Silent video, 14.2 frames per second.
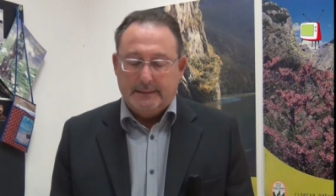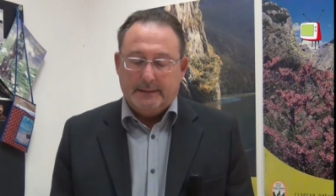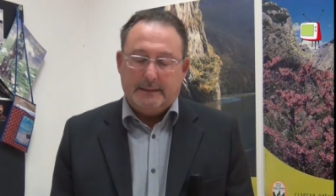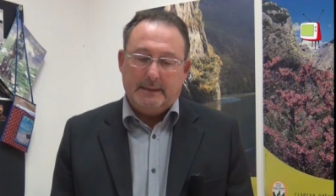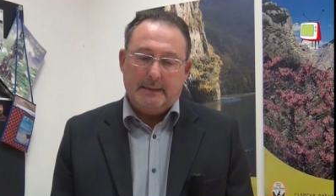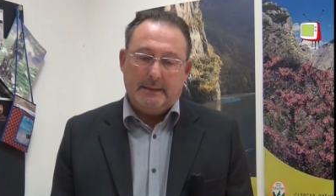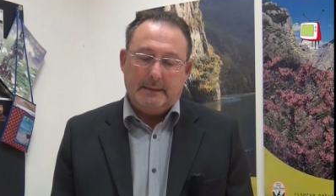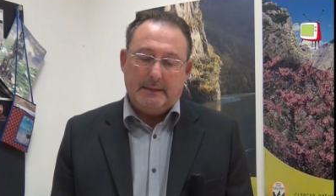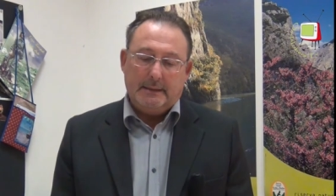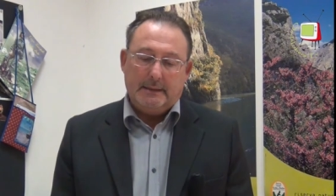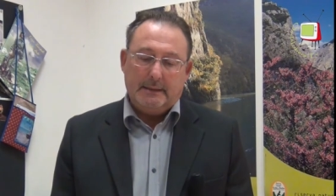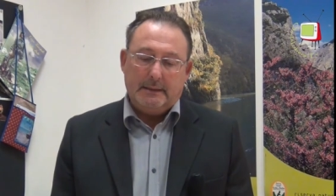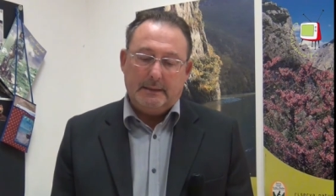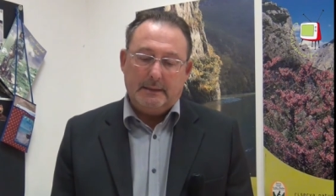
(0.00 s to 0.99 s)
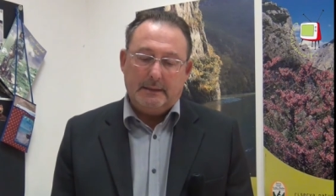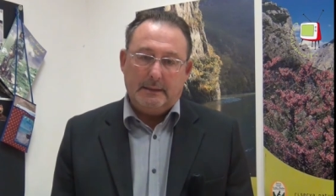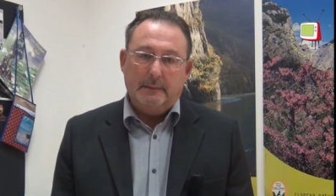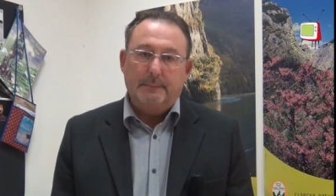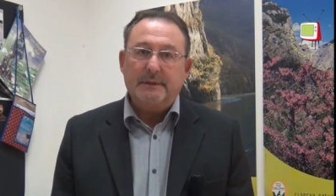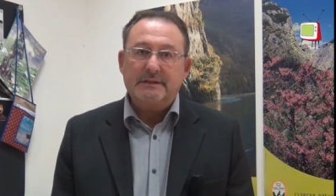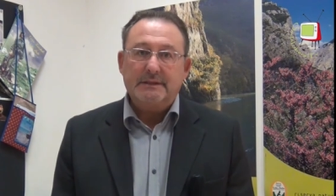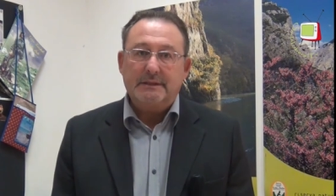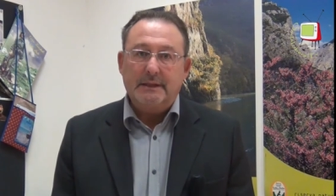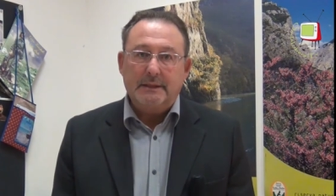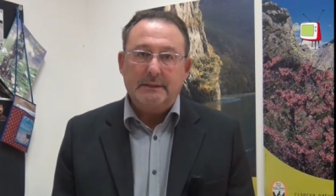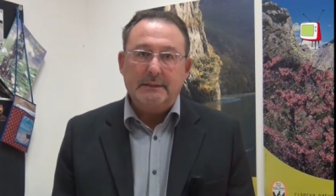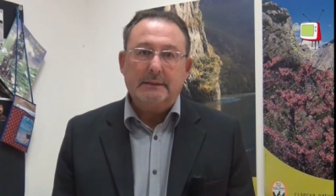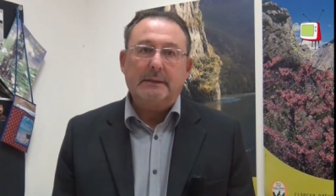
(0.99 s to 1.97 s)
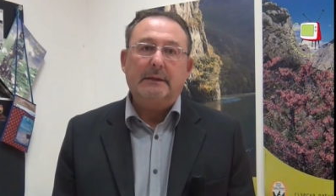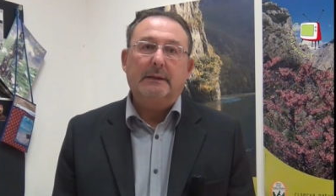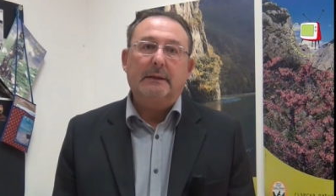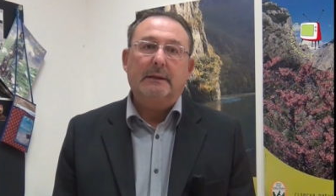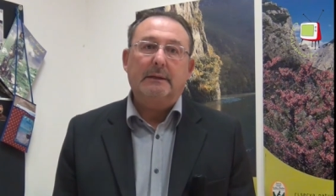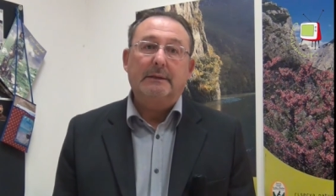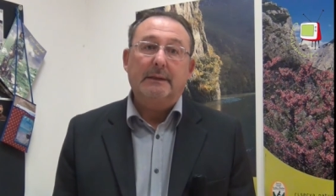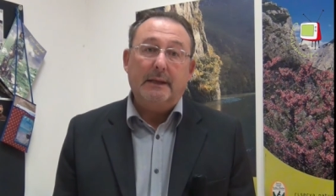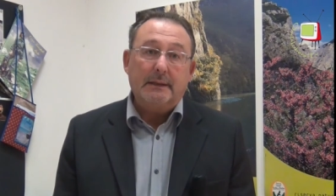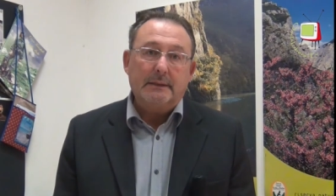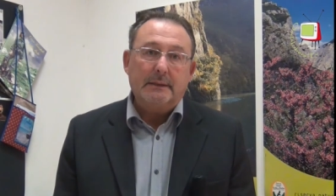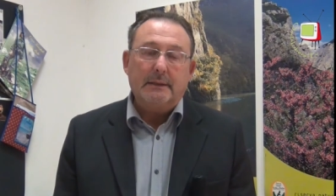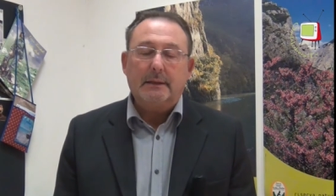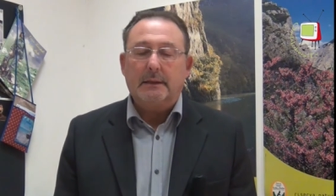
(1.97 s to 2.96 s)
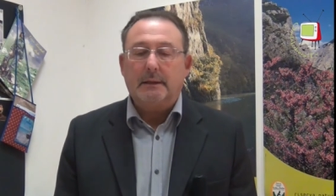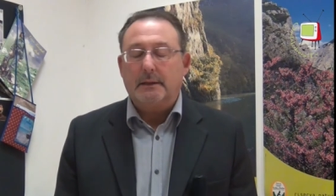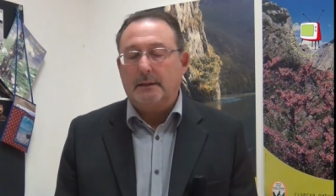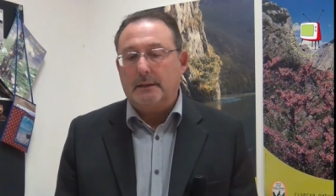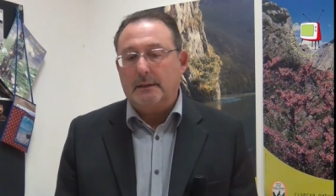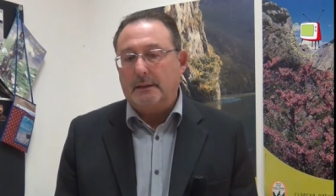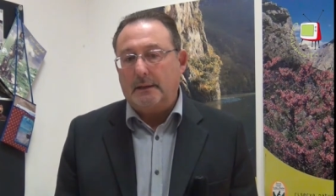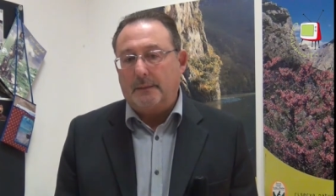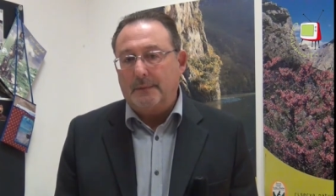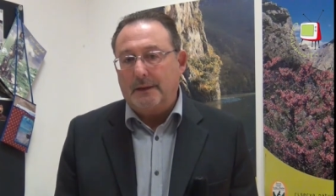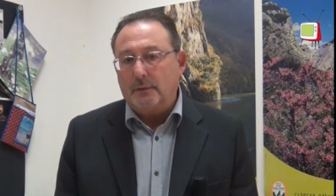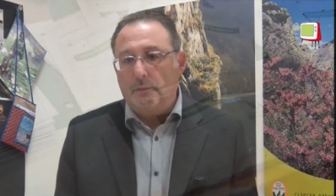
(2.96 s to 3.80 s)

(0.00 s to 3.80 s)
che eh, il Presidente eh, diede eh, a me